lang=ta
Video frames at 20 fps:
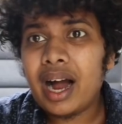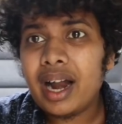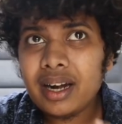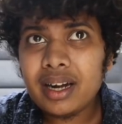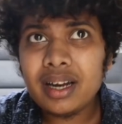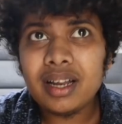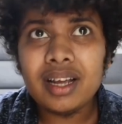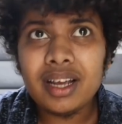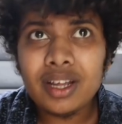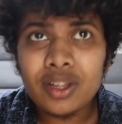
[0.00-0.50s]

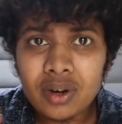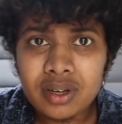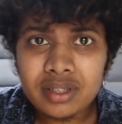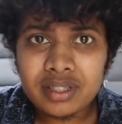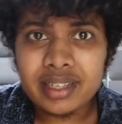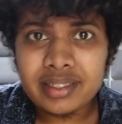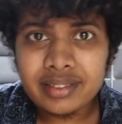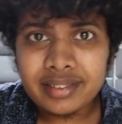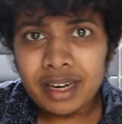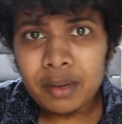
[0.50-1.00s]
அண்ட் இதோட
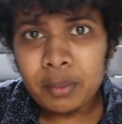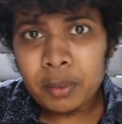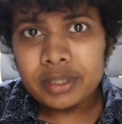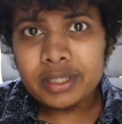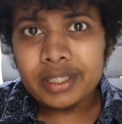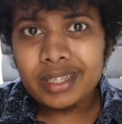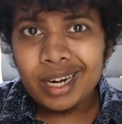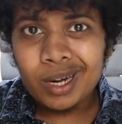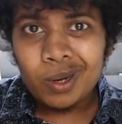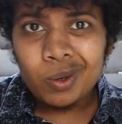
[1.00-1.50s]
சென்சார்
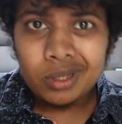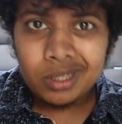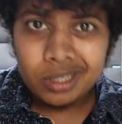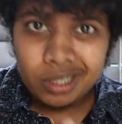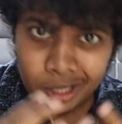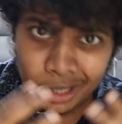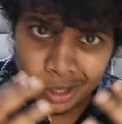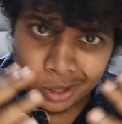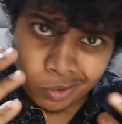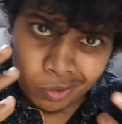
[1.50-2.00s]
பார்த்தீங்கன்னா
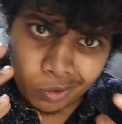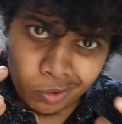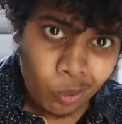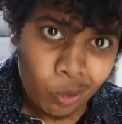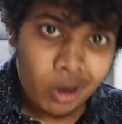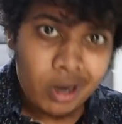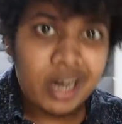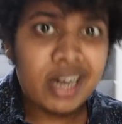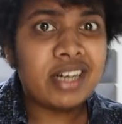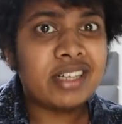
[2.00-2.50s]
வந்து
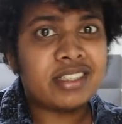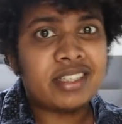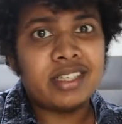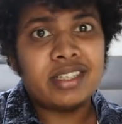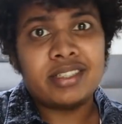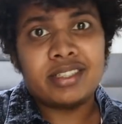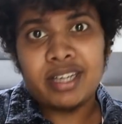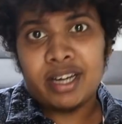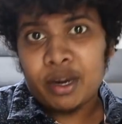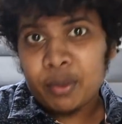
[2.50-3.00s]
ஒன் இன்
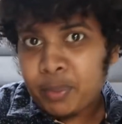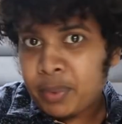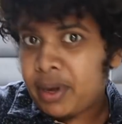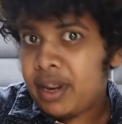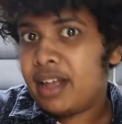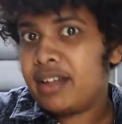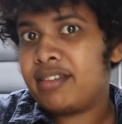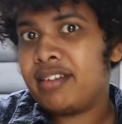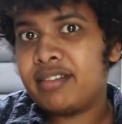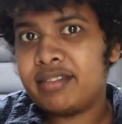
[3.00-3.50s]
சென்சார்
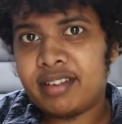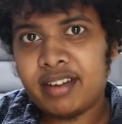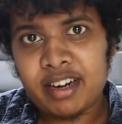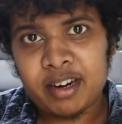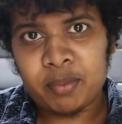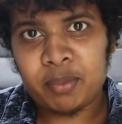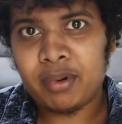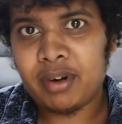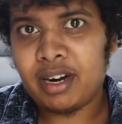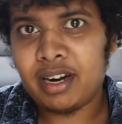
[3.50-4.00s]
பெரிய சென்சார்
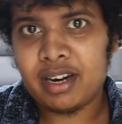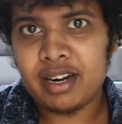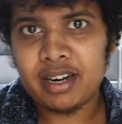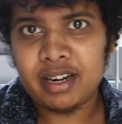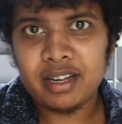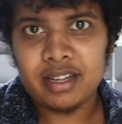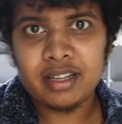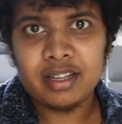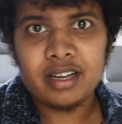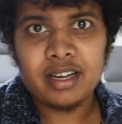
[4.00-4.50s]
அப்படிலாம்
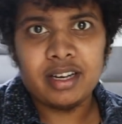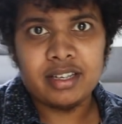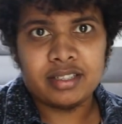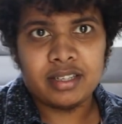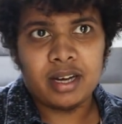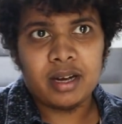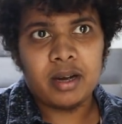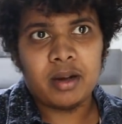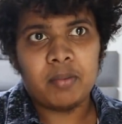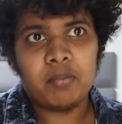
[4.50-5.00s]
கிடையாது
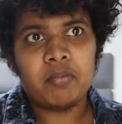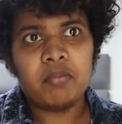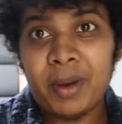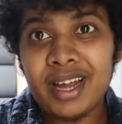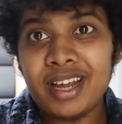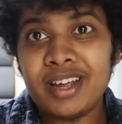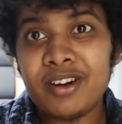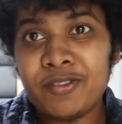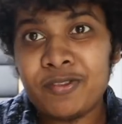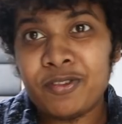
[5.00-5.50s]
இட்ஸ் அ
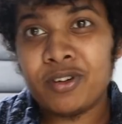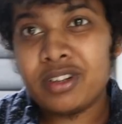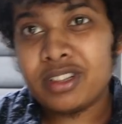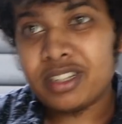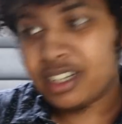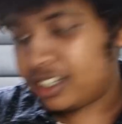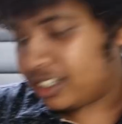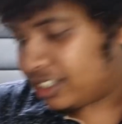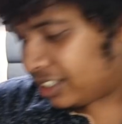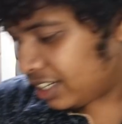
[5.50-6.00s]
மைக்ரோ ஃபோர்
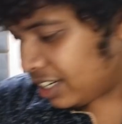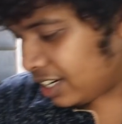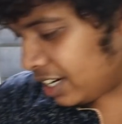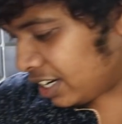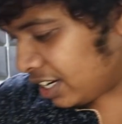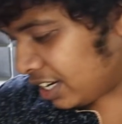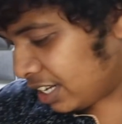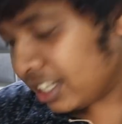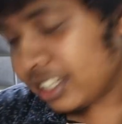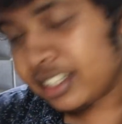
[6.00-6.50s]
தேர்ட்ஸ்
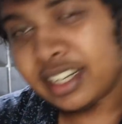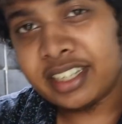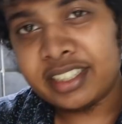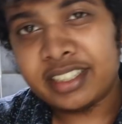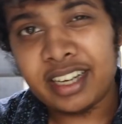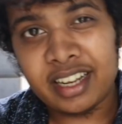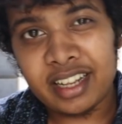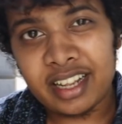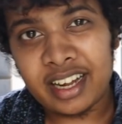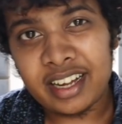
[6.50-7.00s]
இது
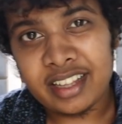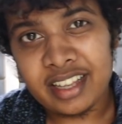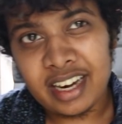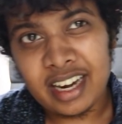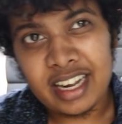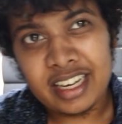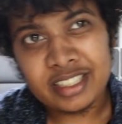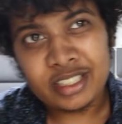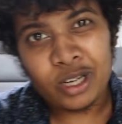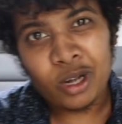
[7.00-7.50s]
சென்சார் தான்
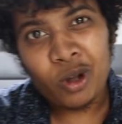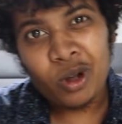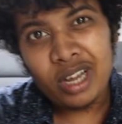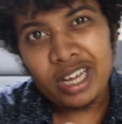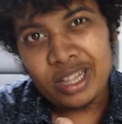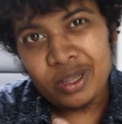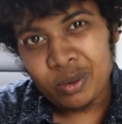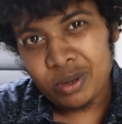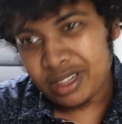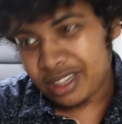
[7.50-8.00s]
இதில்
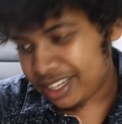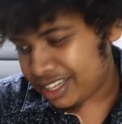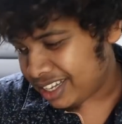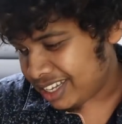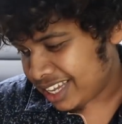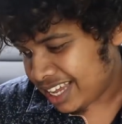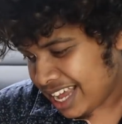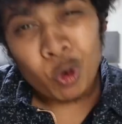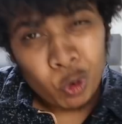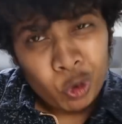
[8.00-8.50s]
இது வந்து
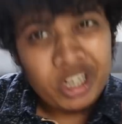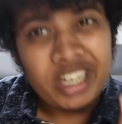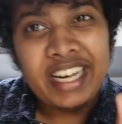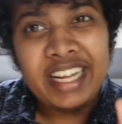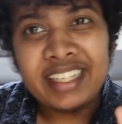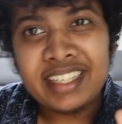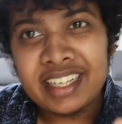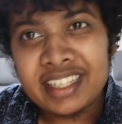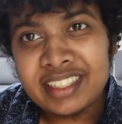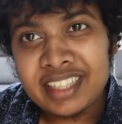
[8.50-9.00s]

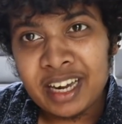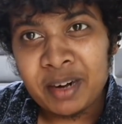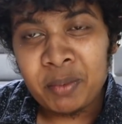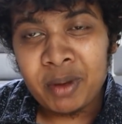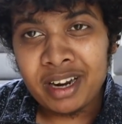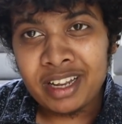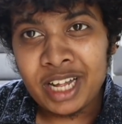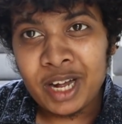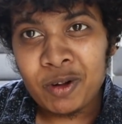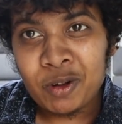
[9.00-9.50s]
குட்டி சென்சார்
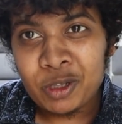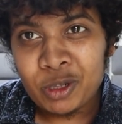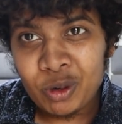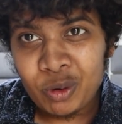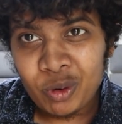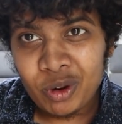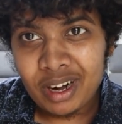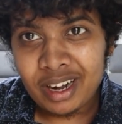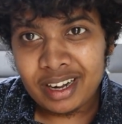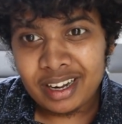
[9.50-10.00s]
மாதிரி தான் வந்து
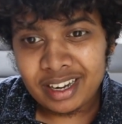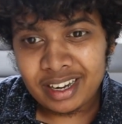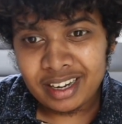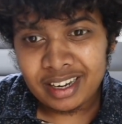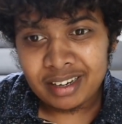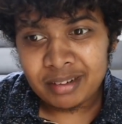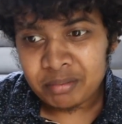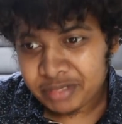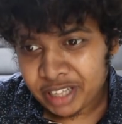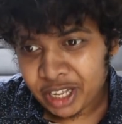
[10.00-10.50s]
உங்களுக்கு
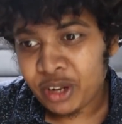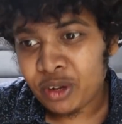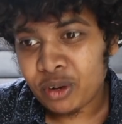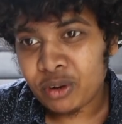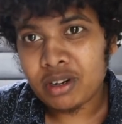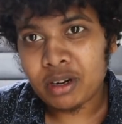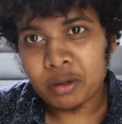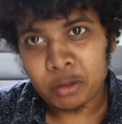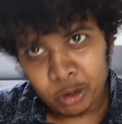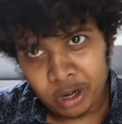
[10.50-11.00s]

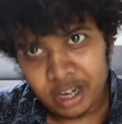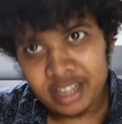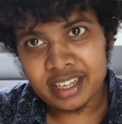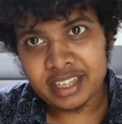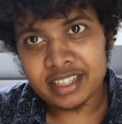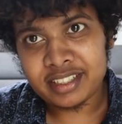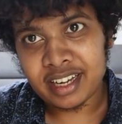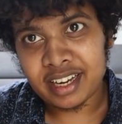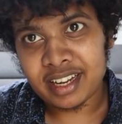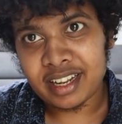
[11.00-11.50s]
தெரியும் குட்டி
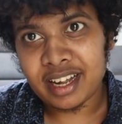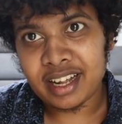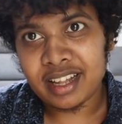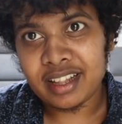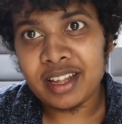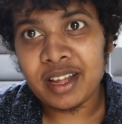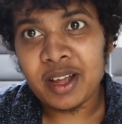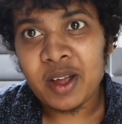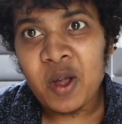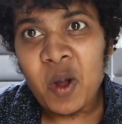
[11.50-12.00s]
சென்சார் தான்
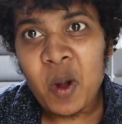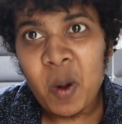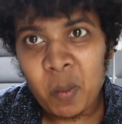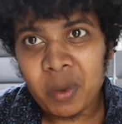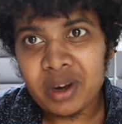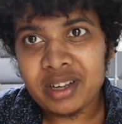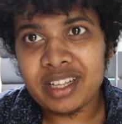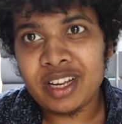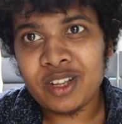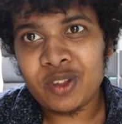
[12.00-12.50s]
இது
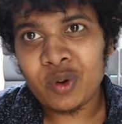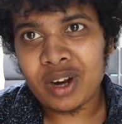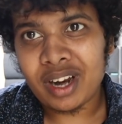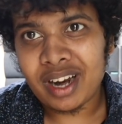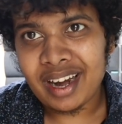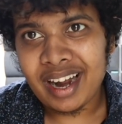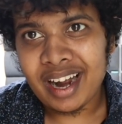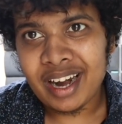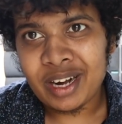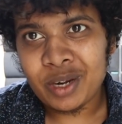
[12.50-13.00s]
பட் தென் இதோட
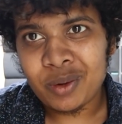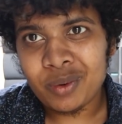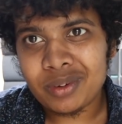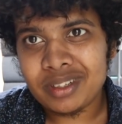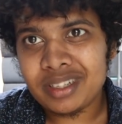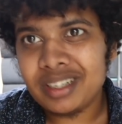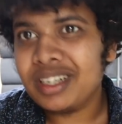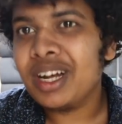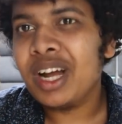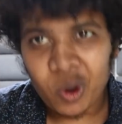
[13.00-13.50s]
கிளாரிட்டி
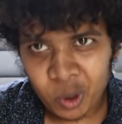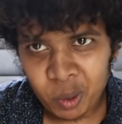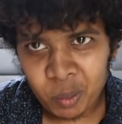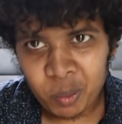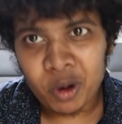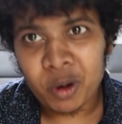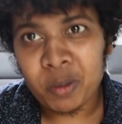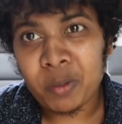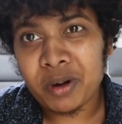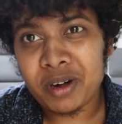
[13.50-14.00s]
வந்து
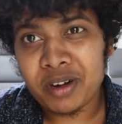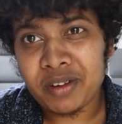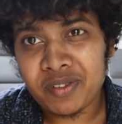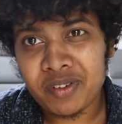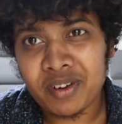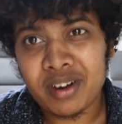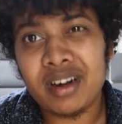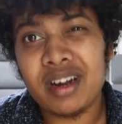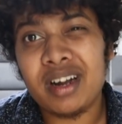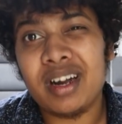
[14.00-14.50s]
ரொம்ப ரொம்ப
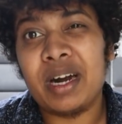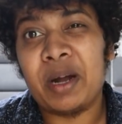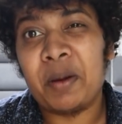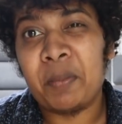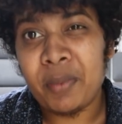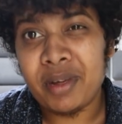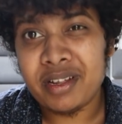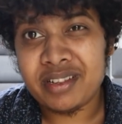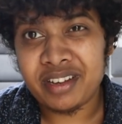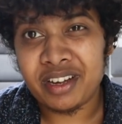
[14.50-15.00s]
டிஃப்ரெண்ட்டாக அண்ட்
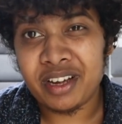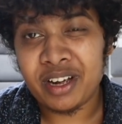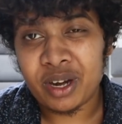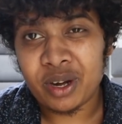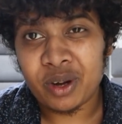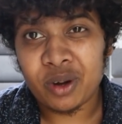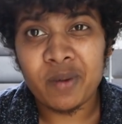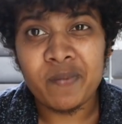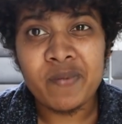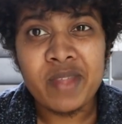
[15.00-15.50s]
அமேசிங்காக
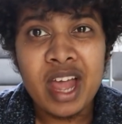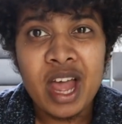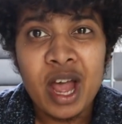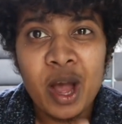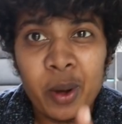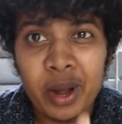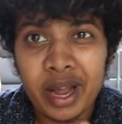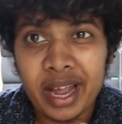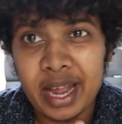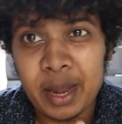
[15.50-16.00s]
இருக்கும்
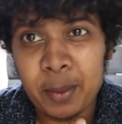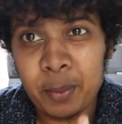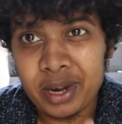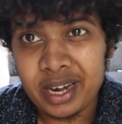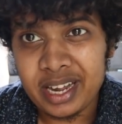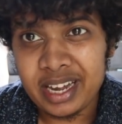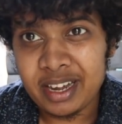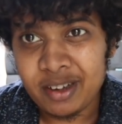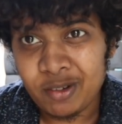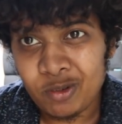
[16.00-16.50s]
ஓகே இப்போ
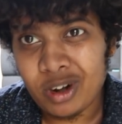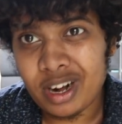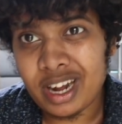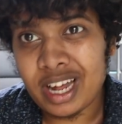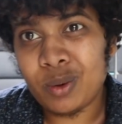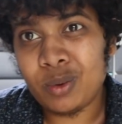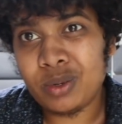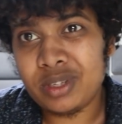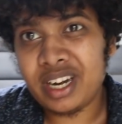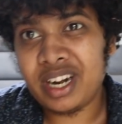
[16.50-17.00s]
நீங்கள் இவ்வளோ
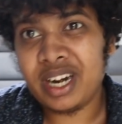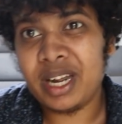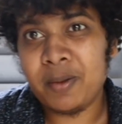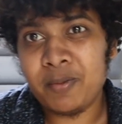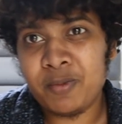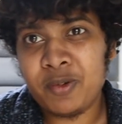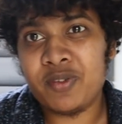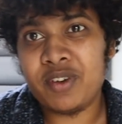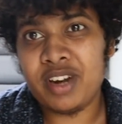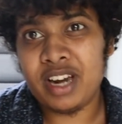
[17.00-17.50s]
நேரம் வந்து என்ன
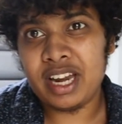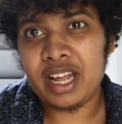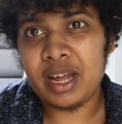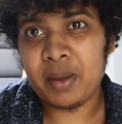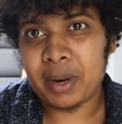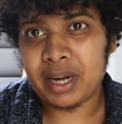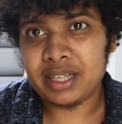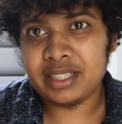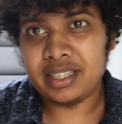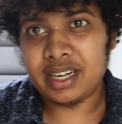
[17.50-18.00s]
எம் ஃபிஃப்டியில்
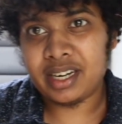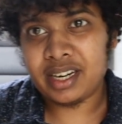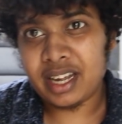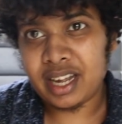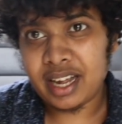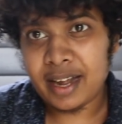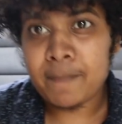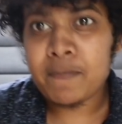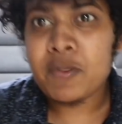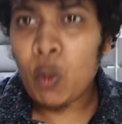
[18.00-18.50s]
நீங்கள்
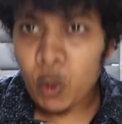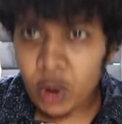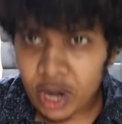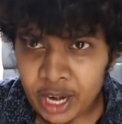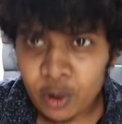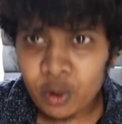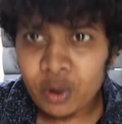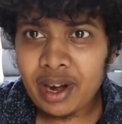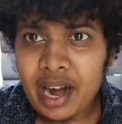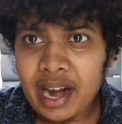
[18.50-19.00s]
பார்த்துட்ருக்கீங்க
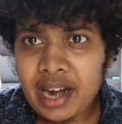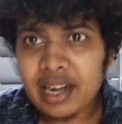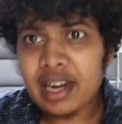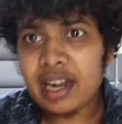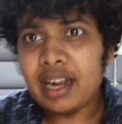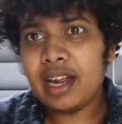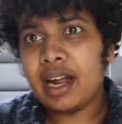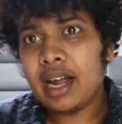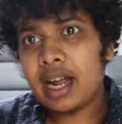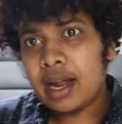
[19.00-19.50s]
வெரி குட்
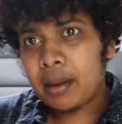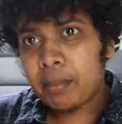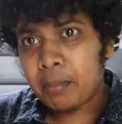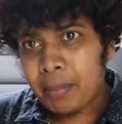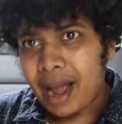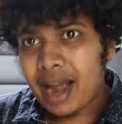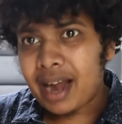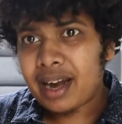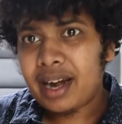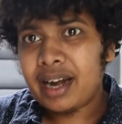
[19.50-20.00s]
லைட்டிங்
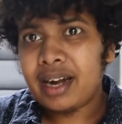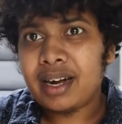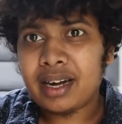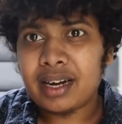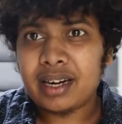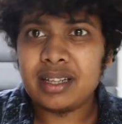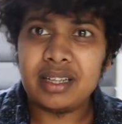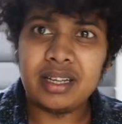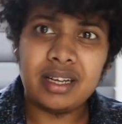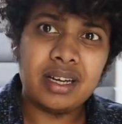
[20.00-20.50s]
பேக் லைட்
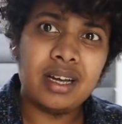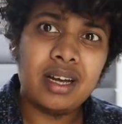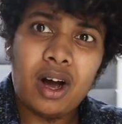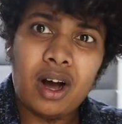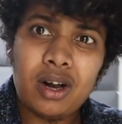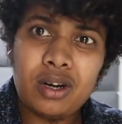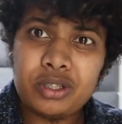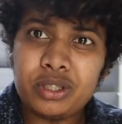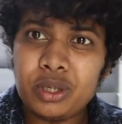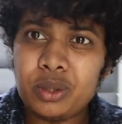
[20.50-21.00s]
இருக்குது
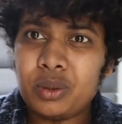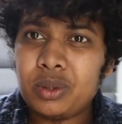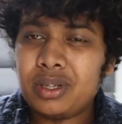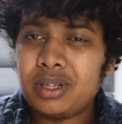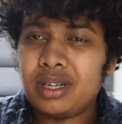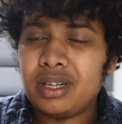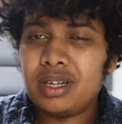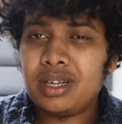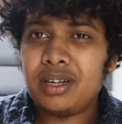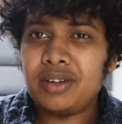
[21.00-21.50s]
ஆல்சோ
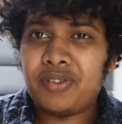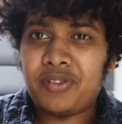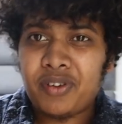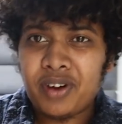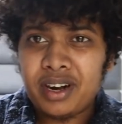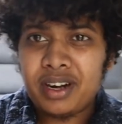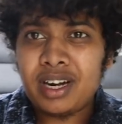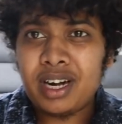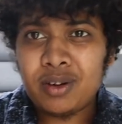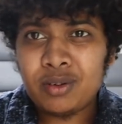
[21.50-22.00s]
வந்து
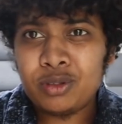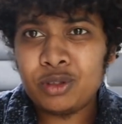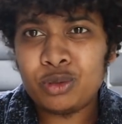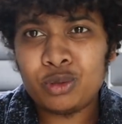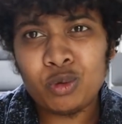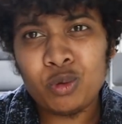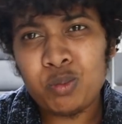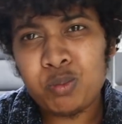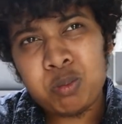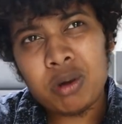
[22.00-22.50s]
ஃப்ரண்ட்டில் வந்து
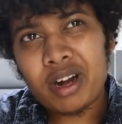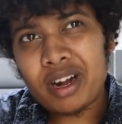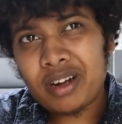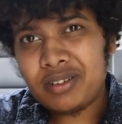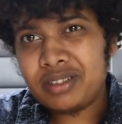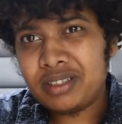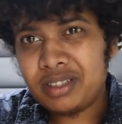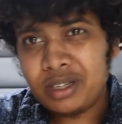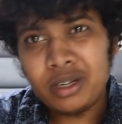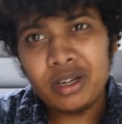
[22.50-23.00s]

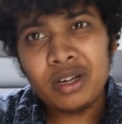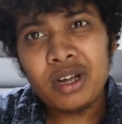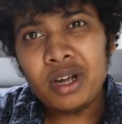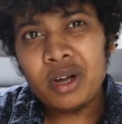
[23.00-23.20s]
சூப்பராக வந்து